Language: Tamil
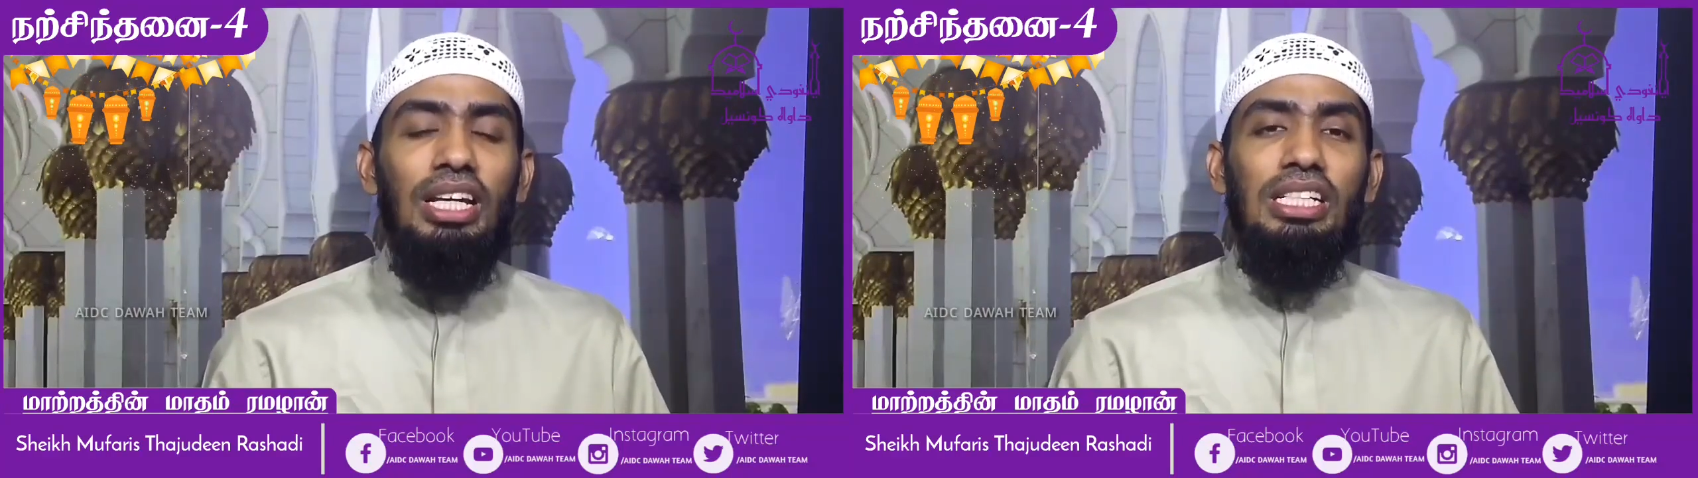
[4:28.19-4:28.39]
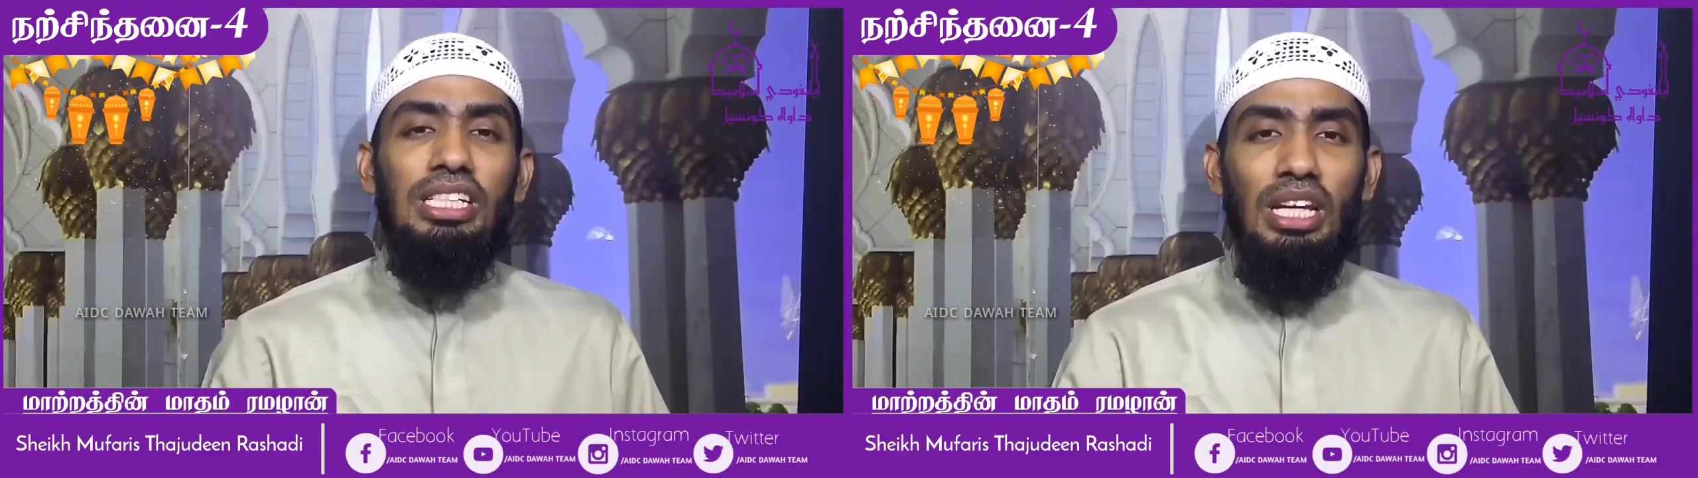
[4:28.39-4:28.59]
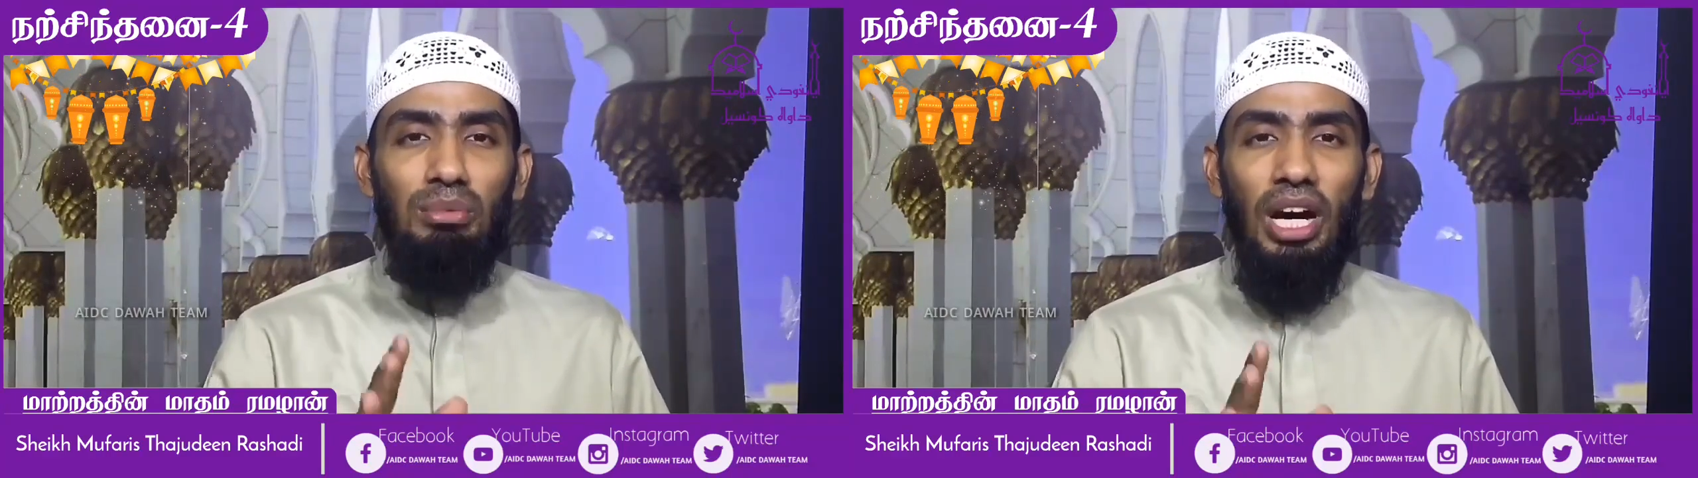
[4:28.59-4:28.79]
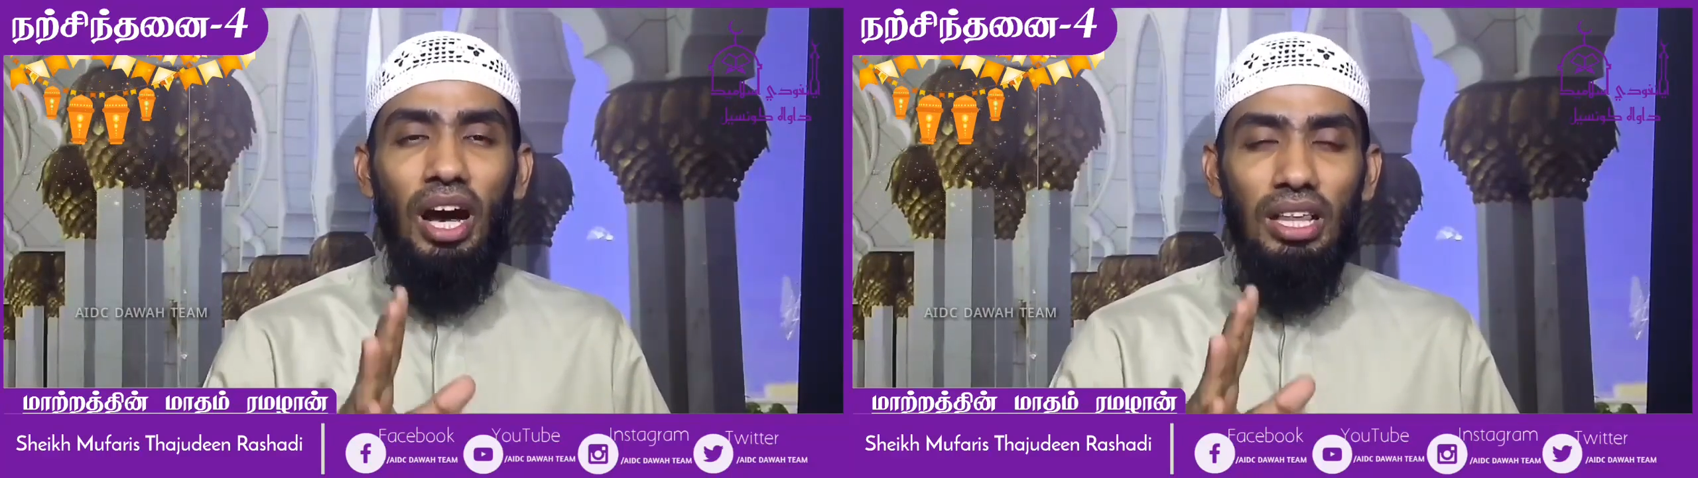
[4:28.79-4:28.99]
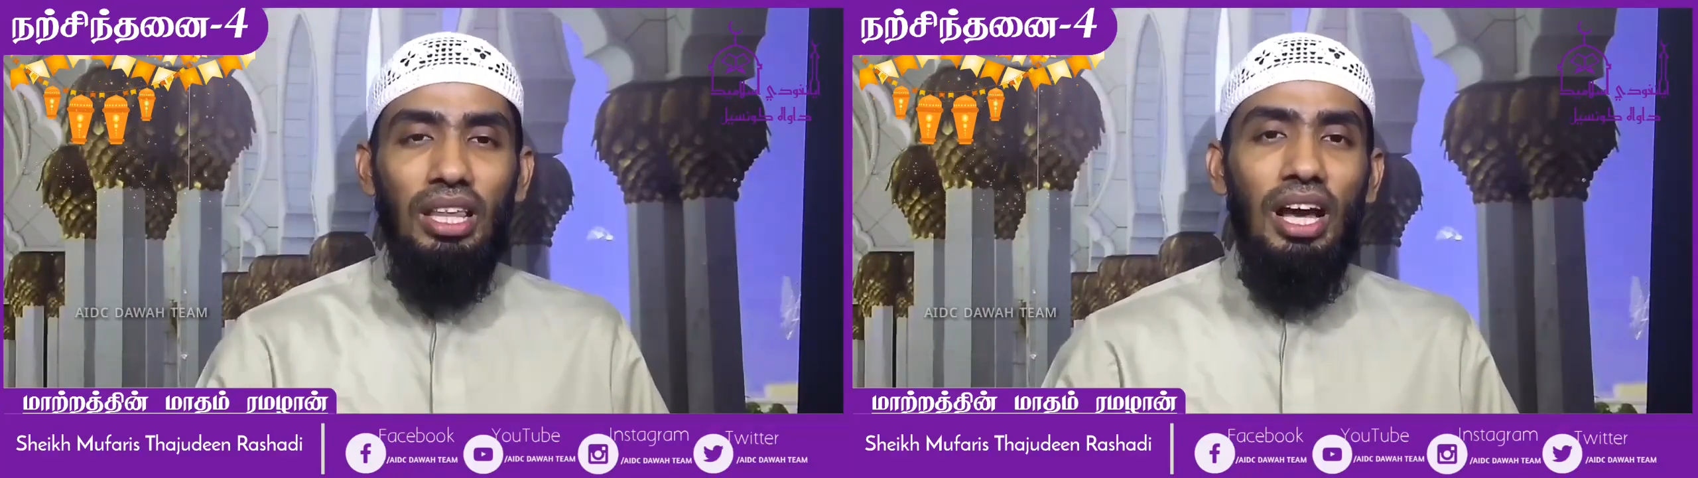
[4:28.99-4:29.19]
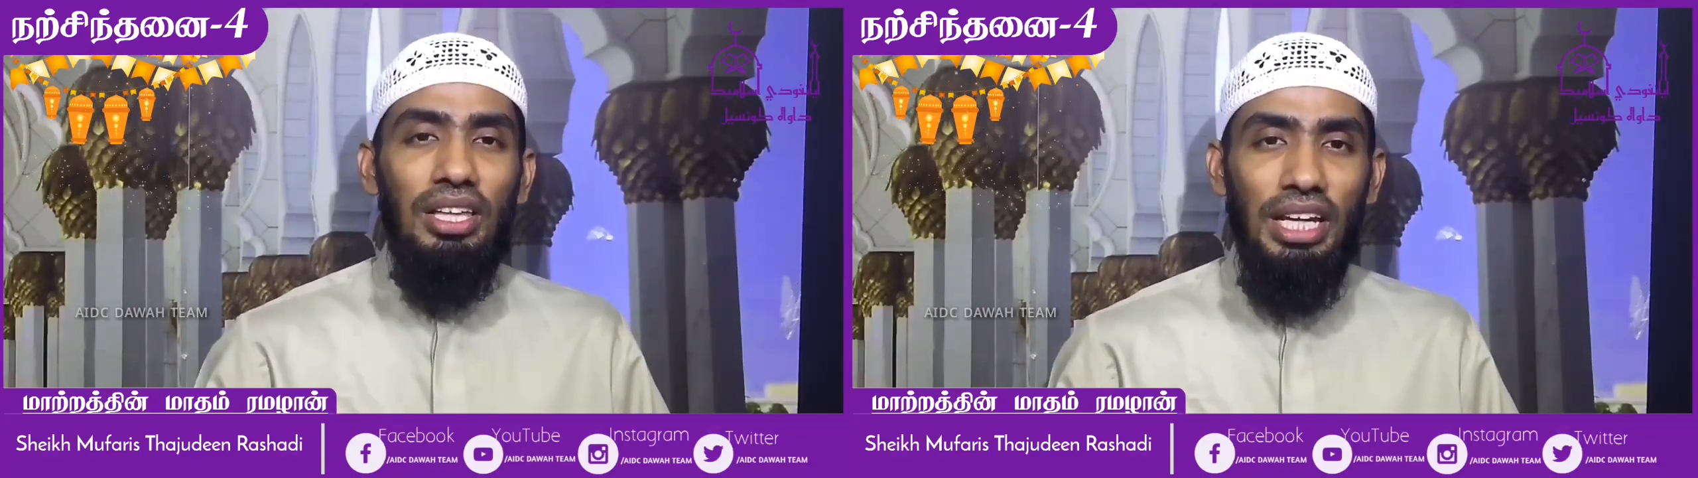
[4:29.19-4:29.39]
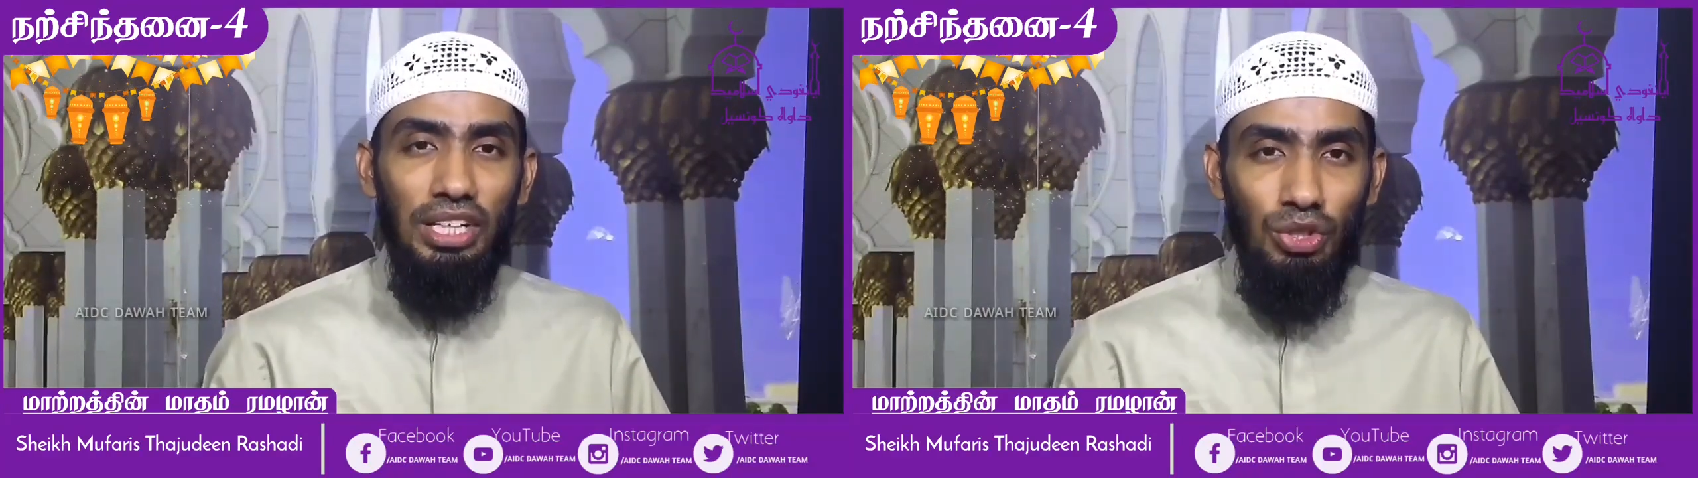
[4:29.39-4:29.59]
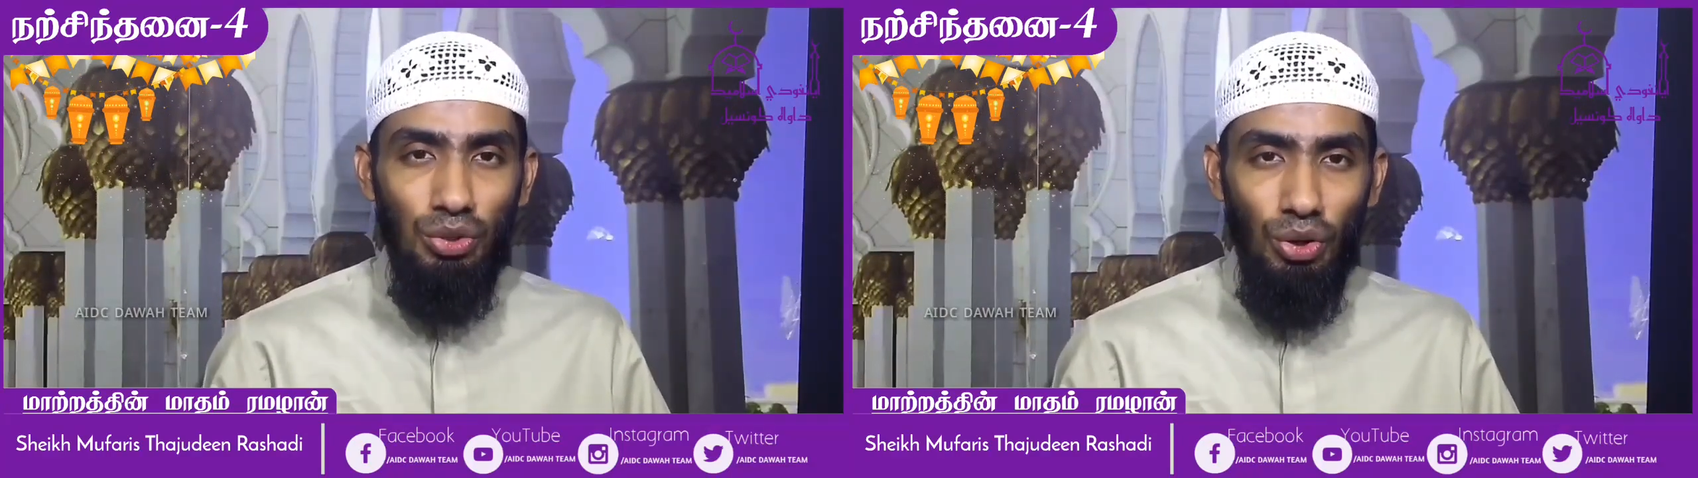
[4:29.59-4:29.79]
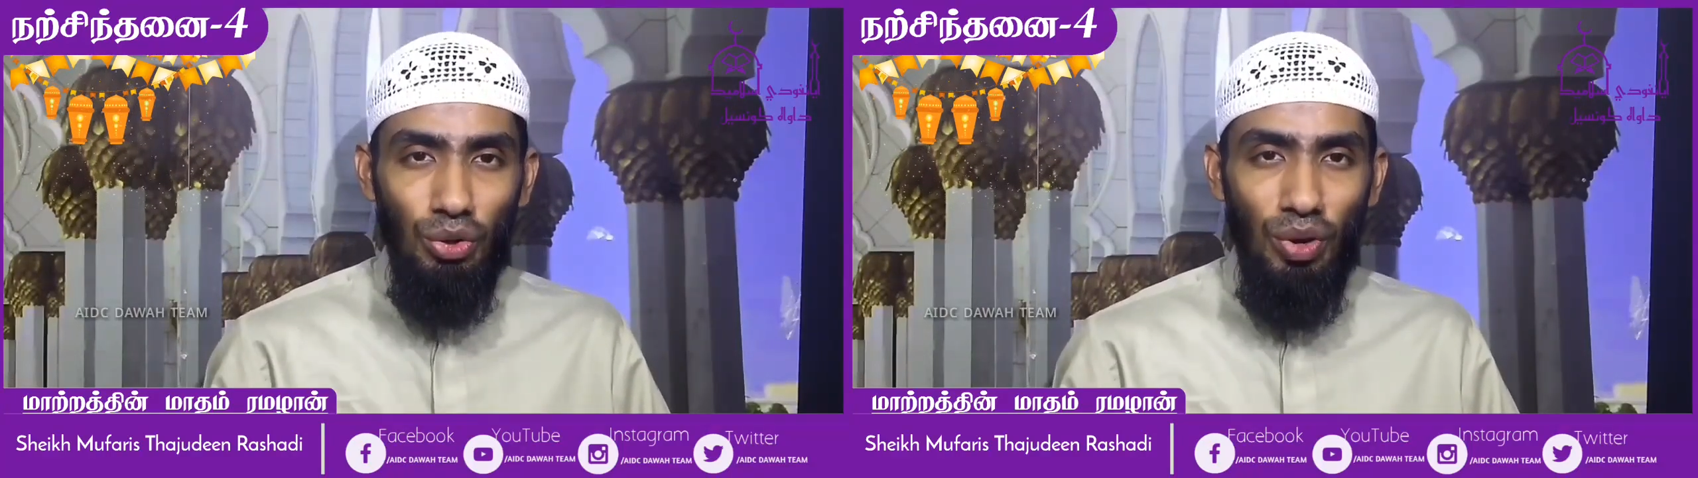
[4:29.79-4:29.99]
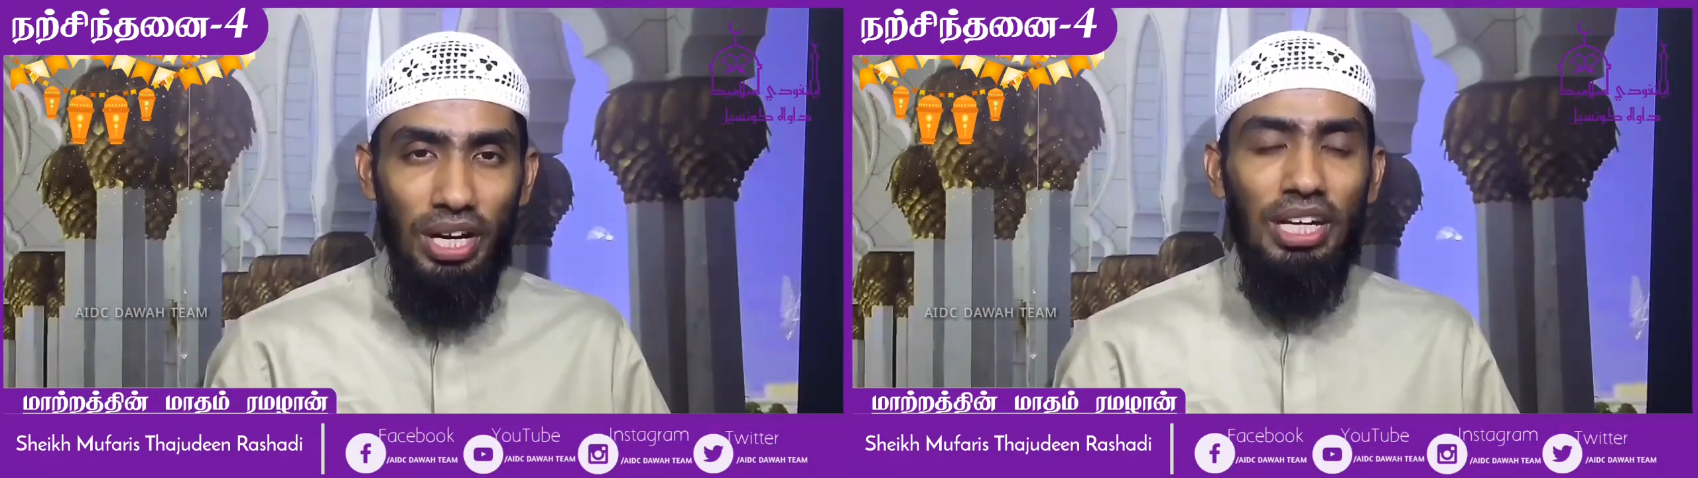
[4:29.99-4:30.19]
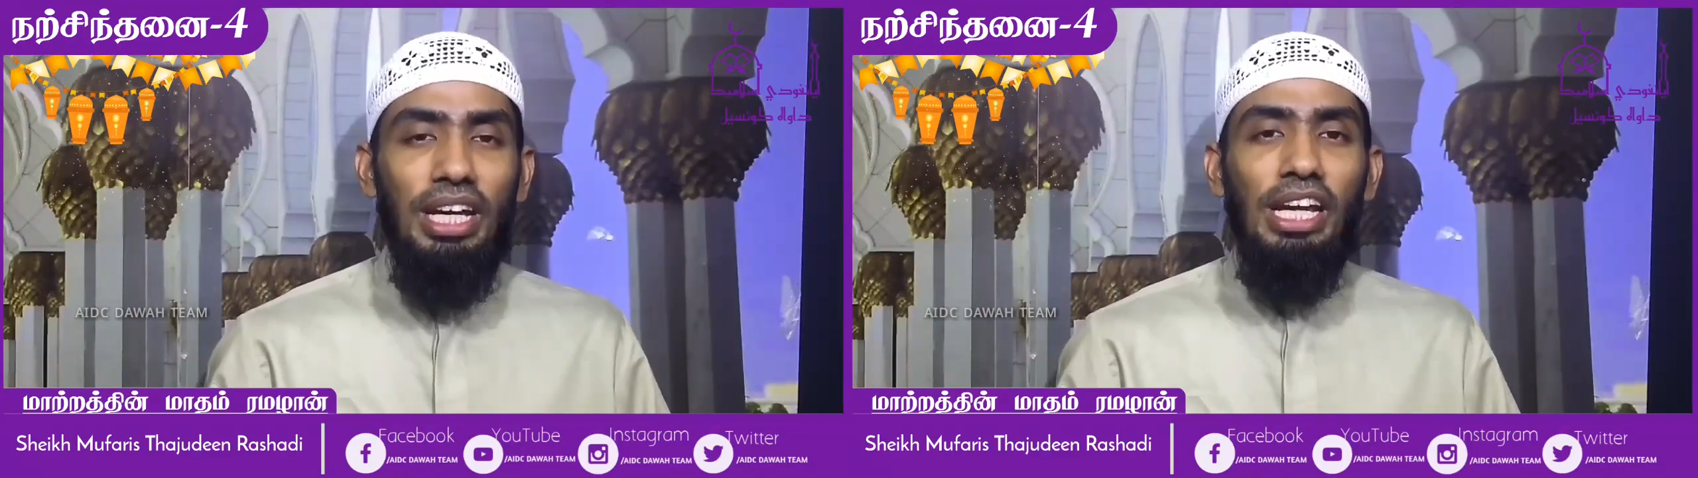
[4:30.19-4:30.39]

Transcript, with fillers: நிச்சயமாக அல்லாஹ் அதை ஏற்றுக்கொள்ளுவான்